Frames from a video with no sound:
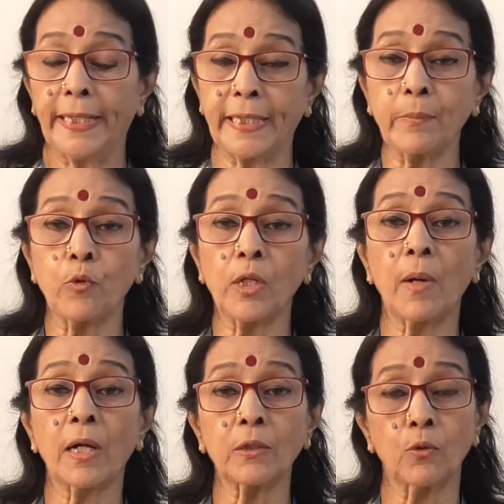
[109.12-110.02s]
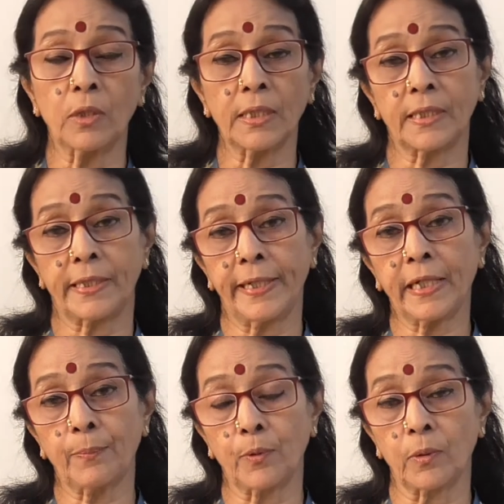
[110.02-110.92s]
இதன் மூலமாக உங்களுக்கு
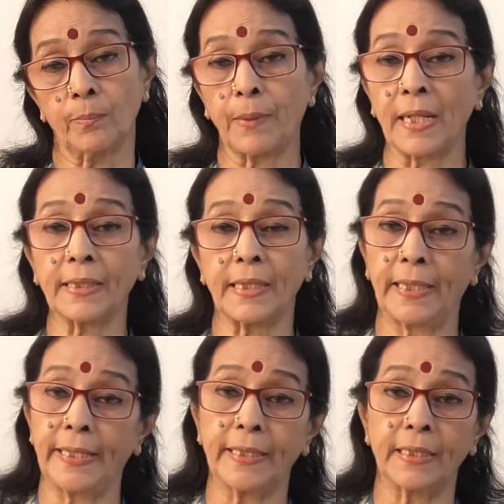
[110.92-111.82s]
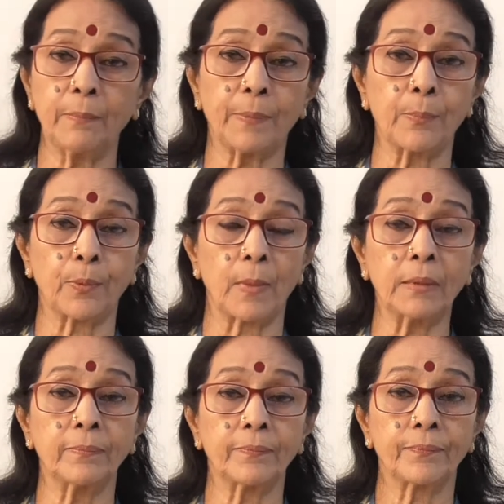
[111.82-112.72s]
கிடைக்க போகும் பலன்கள் என்னென்னு பார்ப்போமா
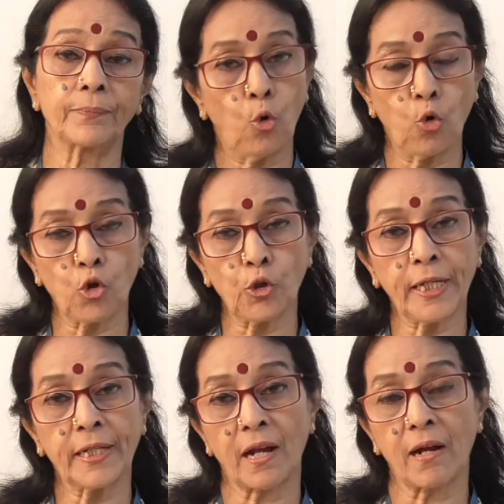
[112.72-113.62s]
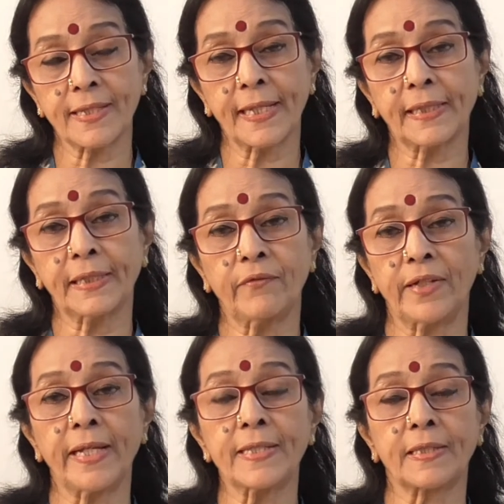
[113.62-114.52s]
உங்களுடைய ராசிக்கு
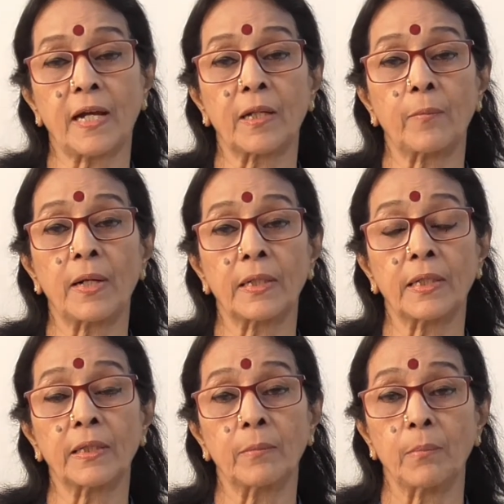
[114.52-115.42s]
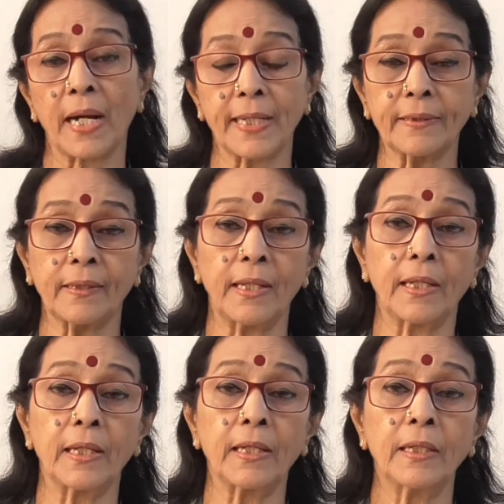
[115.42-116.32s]
விரயஸ்தானமான
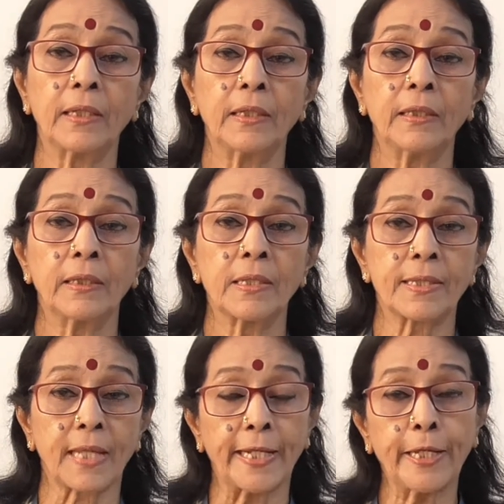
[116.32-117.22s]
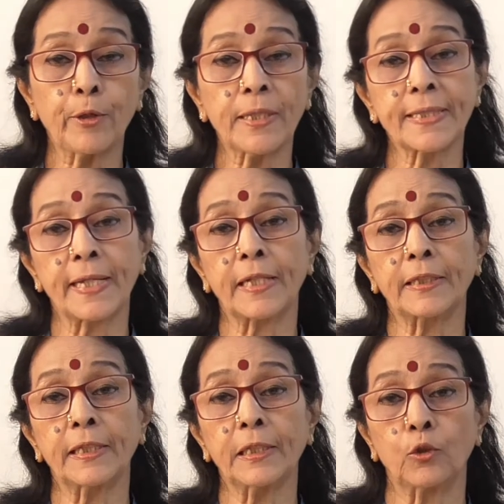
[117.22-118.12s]
மகரத்திலே சனியுடன்
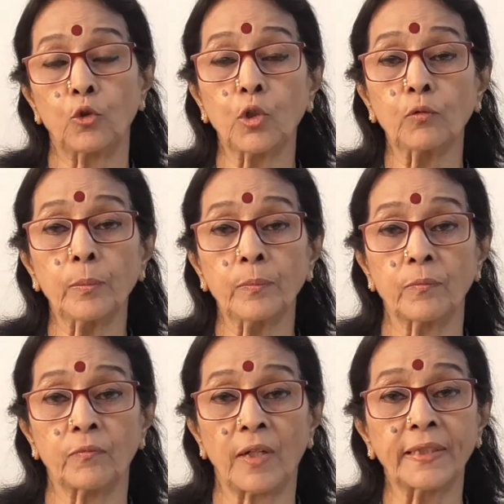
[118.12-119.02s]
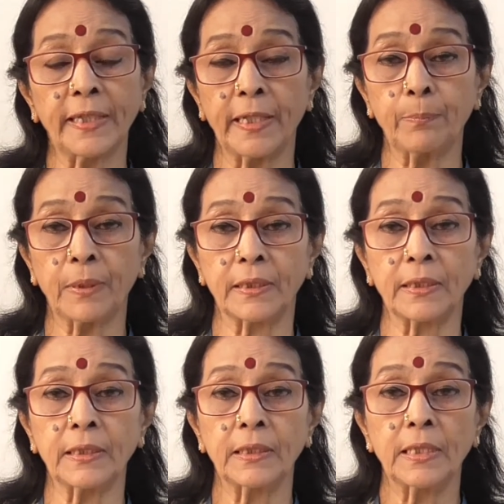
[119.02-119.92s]
சேர்ந்து குருவும் வந்து இருப்பது
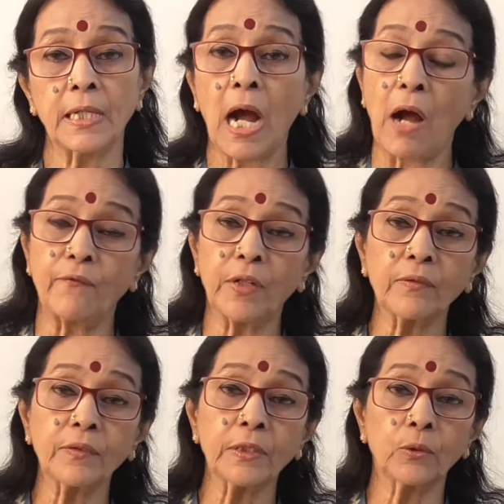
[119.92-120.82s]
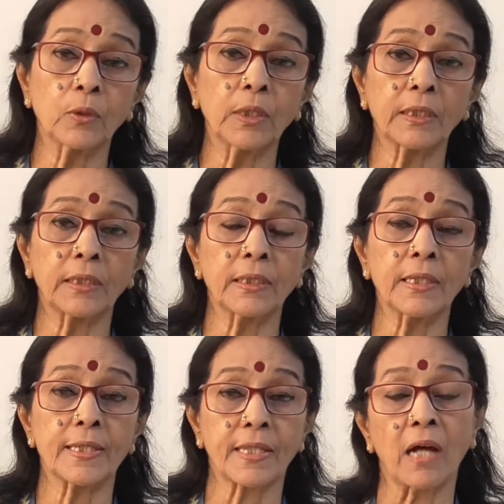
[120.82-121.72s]
அவ்வளவு உங்களுக்கு
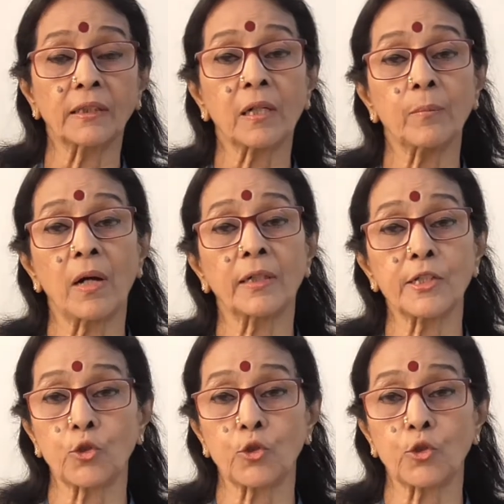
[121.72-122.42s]
சாதகமான